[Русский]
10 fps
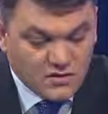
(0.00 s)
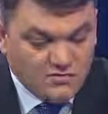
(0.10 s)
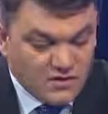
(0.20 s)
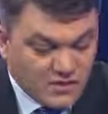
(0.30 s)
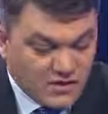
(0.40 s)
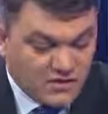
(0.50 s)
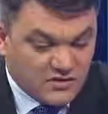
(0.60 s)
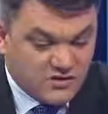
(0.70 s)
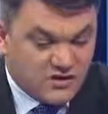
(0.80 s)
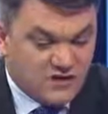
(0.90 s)
В апреле
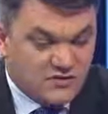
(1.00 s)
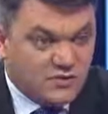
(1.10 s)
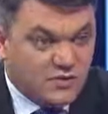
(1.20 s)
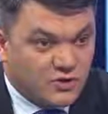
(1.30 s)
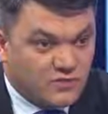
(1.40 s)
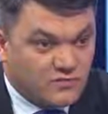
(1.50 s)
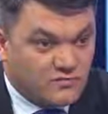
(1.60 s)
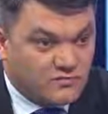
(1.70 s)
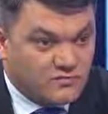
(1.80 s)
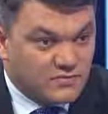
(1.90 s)
начинается прием
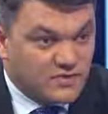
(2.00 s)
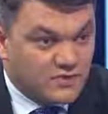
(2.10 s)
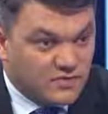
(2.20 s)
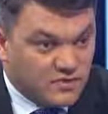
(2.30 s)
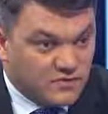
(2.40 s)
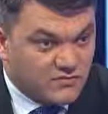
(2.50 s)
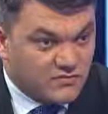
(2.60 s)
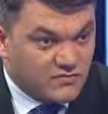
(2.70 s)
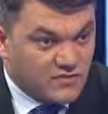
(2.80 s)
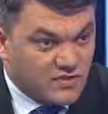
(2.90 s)
документов
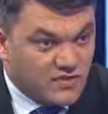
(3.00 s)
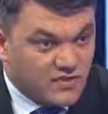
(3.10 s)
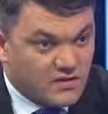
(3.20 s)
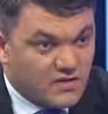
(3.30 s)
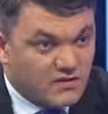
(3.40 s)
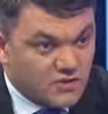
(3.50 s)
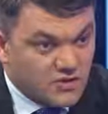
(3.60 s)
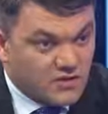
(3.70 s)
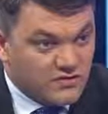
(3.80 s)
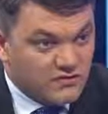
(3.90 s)
она была
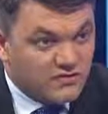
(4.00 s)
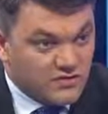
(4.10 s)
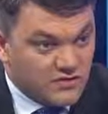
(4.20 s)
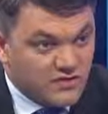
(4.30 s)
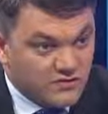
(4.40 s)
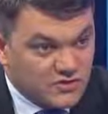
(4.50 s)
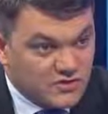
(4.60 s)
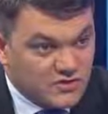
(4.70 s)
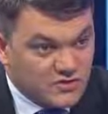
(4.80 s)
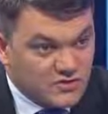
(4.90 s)
шаг на
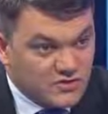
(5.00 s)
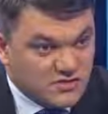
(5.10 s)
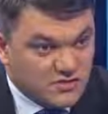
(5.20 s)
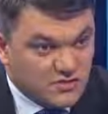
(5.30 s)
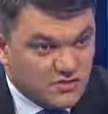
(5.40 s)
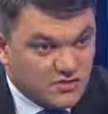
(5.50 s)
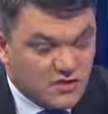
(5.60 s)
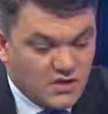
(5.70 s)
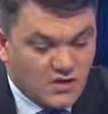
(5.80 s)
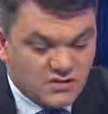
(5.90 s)
2016 год.
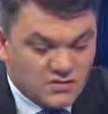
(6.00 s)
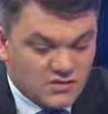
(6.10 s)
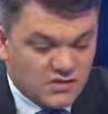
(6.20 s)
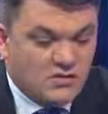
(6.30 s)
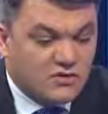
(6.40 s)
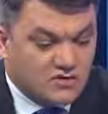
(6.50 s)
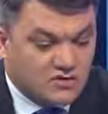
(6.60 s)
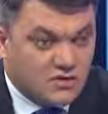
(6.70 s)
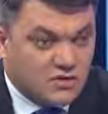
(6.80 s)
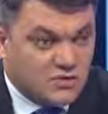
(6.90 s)
Насколько я
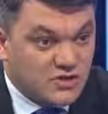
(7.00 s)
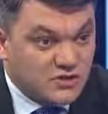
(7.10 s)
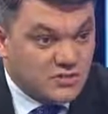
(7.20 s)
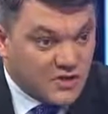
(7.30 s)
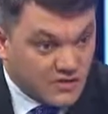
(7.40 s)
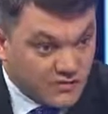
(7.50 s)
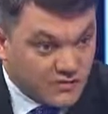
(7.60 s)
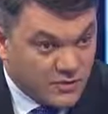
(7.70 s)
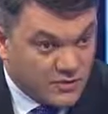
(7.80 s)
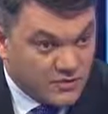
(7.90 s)
знаю, изменились правила
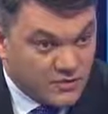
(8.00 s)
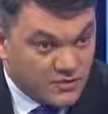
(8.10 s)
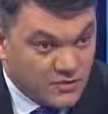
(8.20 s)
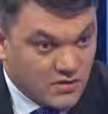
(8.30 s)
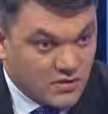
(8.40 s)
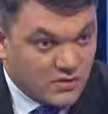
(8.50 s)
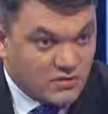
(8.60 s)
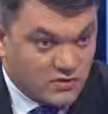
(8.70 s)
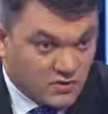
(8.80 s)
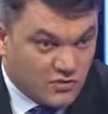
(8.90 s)
приема.
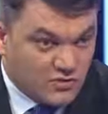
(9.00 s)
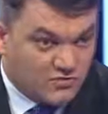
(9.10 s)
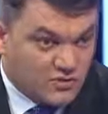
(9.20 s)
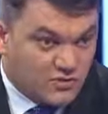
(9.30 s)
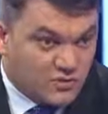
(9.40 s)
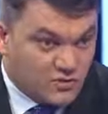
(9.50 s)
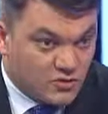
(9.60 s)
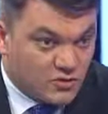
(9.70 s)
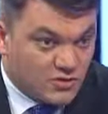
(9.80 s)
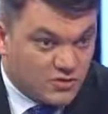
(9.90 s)
Кто в этом
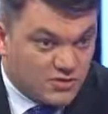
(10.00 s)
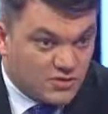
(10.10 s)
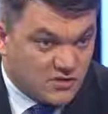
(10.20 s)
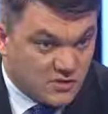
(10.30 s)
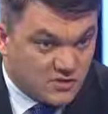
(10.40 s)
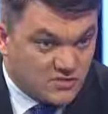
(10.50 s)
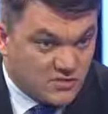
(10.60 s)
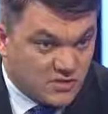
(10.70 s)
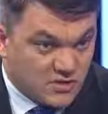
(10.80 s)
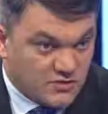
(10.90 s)
году может претендовать на
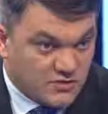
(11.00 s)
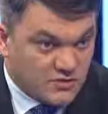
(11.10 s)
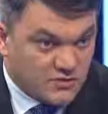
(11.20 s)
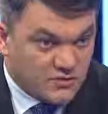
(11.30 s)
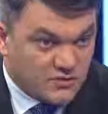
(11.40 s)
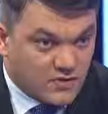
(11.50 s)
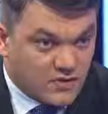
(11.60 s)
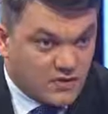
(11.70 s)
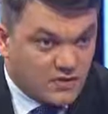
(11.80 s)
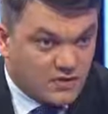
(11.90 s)
стипендию
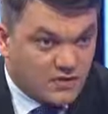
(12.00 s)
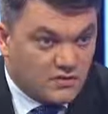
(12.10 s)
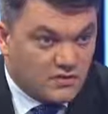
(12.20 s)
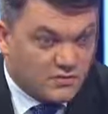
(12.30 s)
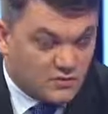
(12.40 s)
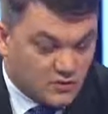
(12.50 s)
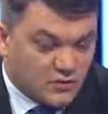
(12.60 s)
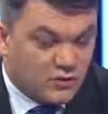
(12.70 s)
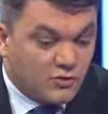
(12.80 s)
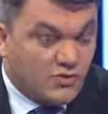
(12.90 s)
и
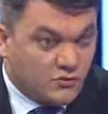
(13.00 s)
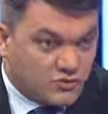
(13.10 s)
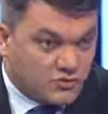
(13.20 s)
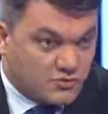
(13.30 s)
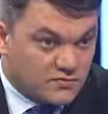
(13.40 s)
кто ее получит?